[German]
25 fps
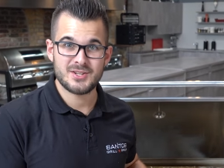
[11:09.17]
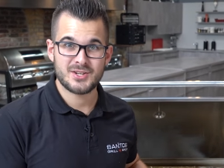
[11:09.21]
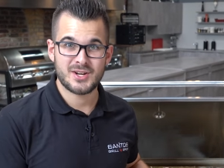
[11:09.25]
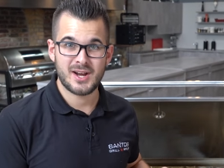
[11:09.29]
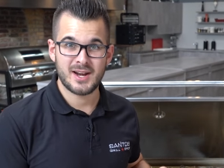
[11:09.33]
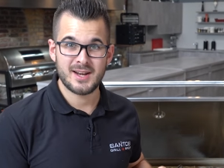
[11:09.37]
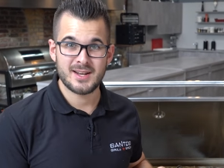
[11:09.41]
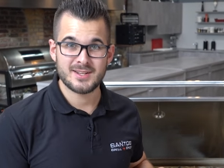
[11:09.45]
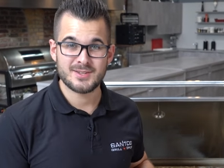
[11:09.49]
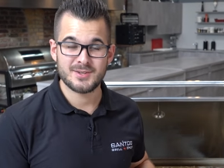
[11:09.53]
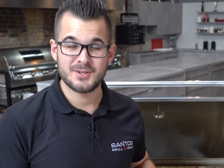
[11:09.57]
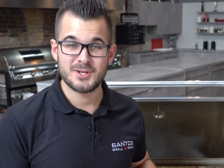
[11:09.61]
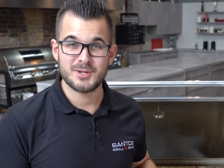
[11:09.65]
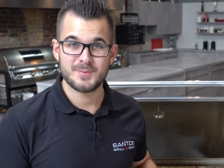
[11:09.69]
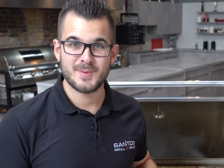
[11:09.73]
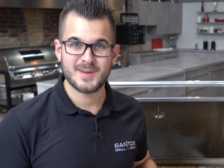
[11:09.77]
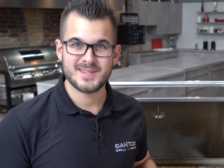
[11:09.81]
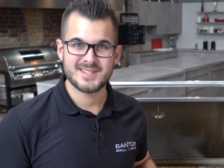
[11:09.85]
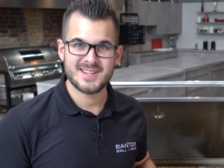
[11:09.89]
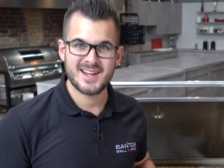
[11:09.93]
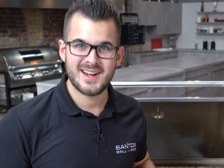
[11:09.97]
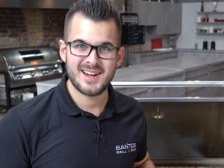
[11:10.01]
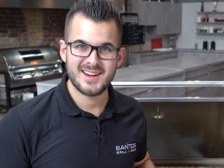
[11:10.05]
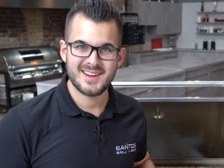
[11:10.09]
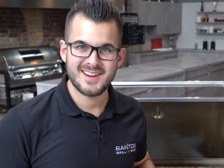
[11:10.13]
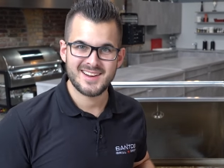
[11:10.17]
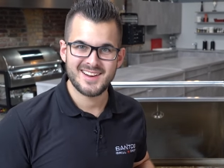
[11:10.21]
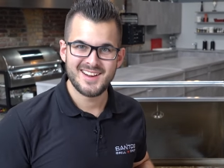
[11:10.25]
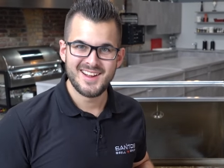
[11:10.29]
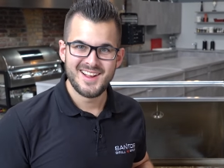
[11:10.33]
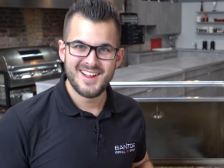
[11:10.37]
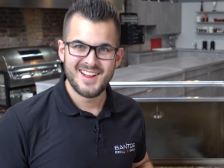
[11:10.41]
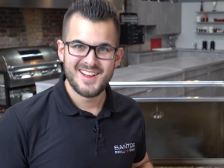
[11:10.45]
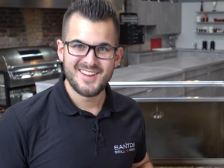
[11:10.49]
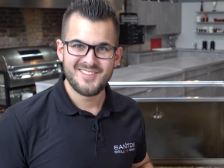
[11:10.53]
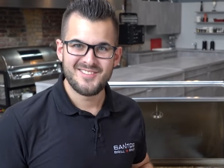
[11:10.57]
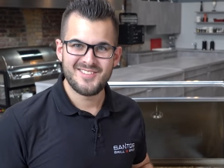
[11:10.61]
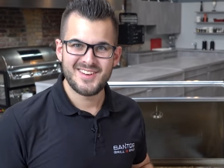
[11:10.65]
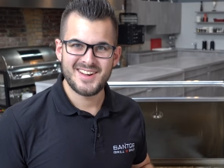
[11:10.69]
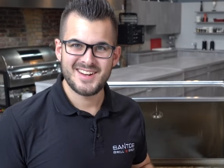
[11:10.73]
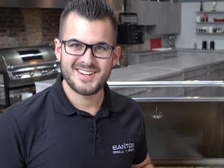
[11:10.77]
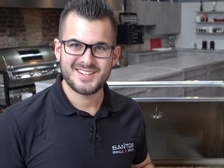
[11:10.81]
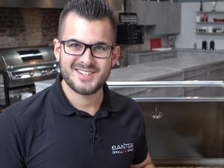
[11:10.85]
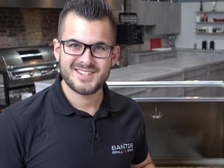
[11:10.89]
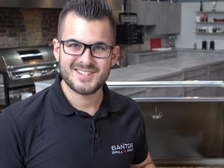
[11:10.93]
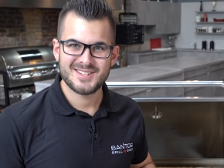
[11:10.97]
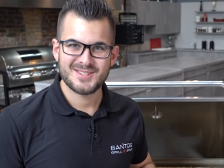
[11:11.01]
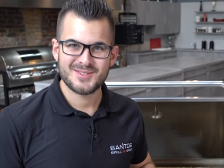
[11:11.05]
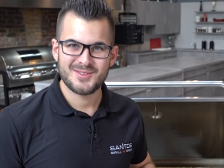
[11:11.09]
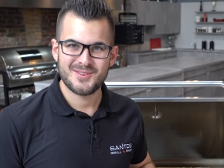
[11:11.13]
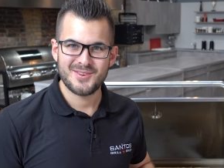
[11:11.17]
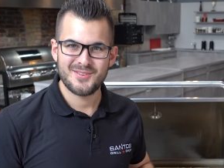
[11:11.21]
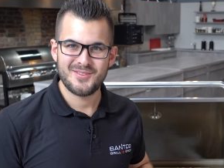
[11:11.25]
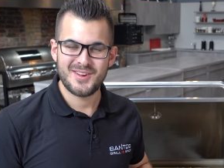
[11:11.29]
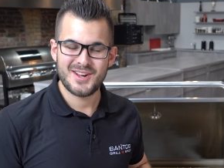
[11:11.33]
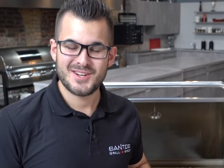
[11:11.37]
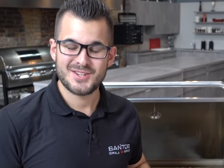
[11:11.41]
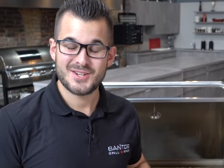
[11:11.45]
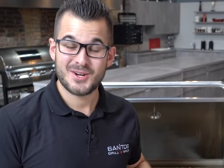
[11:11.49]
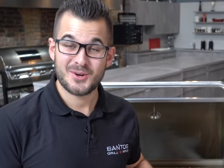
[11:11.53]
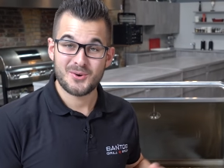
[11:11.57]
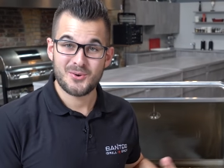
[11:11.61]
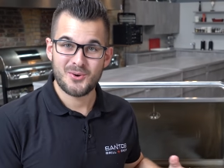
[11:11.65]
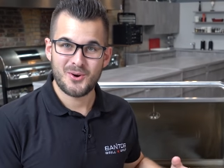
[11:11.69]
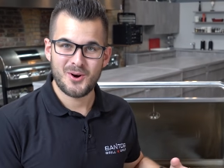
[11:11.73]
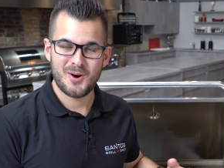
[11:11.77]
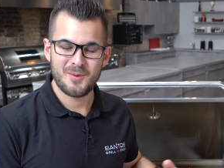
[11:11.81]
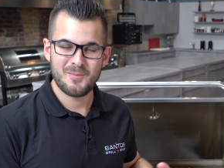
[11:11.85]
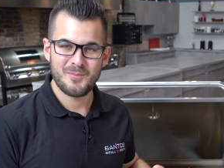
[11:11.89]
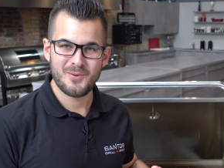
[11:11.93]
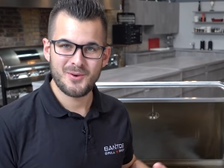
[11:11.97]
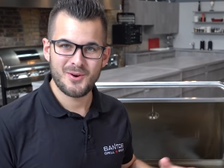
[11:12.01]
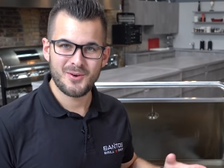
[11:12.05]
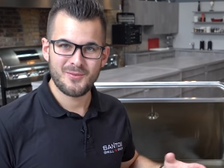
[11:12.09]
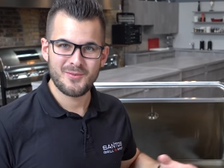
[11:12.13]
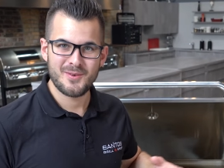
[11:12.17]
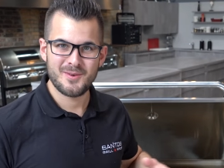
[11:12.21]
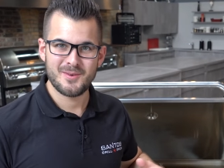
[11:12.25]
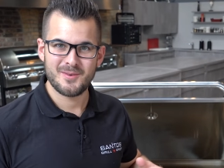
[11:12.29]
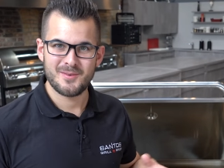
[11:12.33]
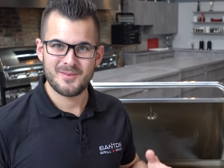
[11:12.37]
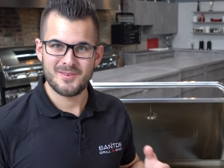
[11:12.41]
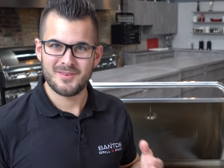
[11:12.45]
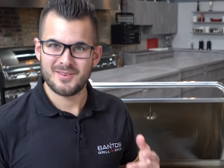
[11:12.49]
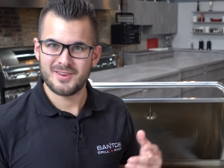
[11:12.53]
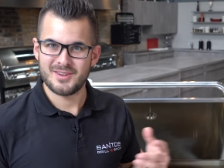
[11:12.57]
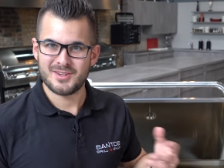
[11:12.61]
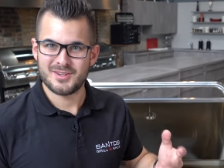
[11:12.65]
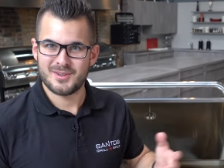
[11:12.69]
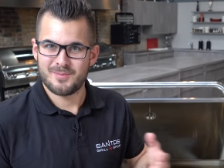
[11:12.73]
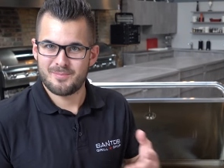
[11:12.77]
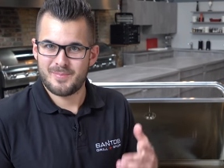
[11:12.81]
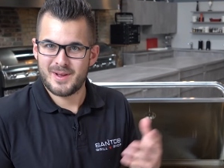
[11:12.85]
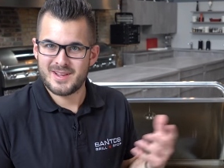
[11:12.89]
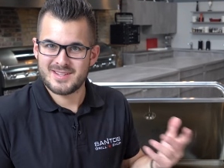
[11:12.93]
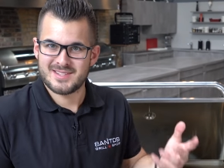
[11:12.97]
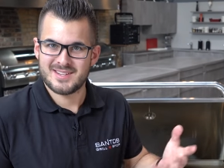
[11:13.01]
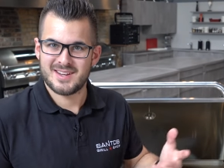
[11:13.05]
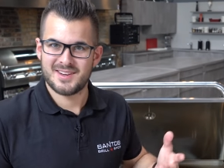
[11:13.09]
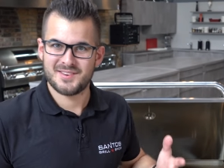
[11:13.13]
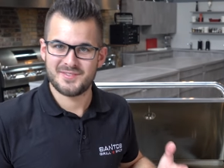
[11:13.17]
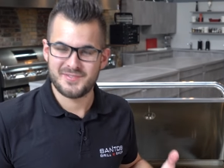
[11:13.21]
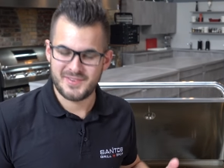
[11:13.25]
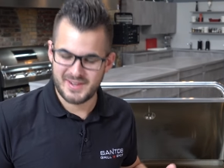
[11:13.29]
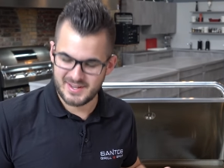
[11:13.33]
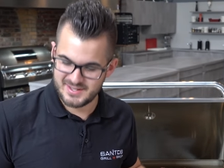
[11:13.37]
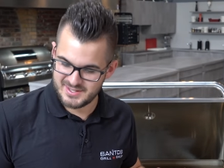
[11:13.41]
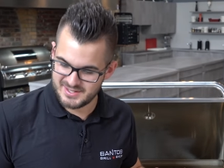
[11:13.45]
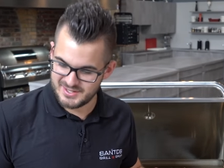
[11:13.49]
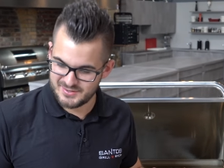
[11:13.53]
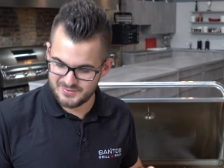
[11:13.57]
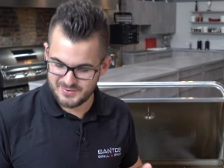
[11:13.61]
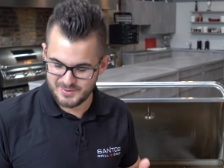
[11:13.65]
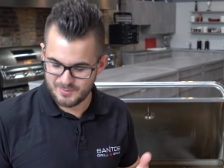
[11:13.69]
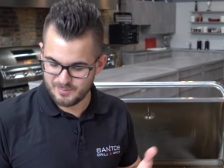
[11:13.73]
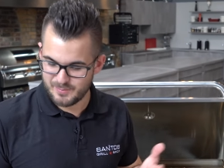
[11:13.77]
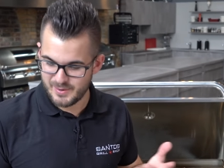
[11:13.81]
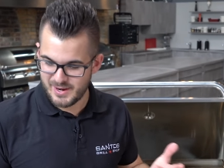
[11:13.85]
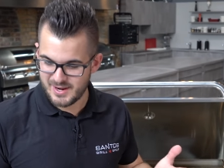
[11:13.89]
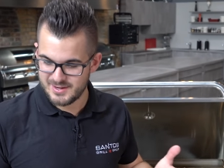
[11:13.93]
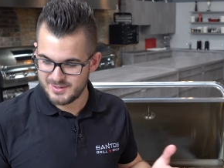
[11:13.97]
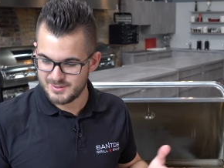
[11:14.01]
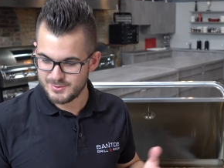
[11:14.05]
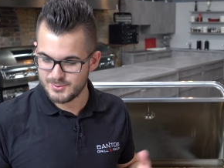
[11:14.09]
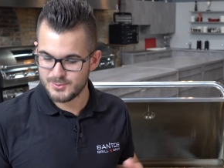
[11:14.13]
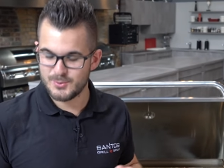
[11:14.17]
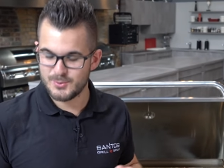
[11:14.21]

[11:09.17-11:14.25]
Ich kann jetzt noch nicht mal sagen, welches, welcher Korb irgendwie ich besser fand. Ich finde beide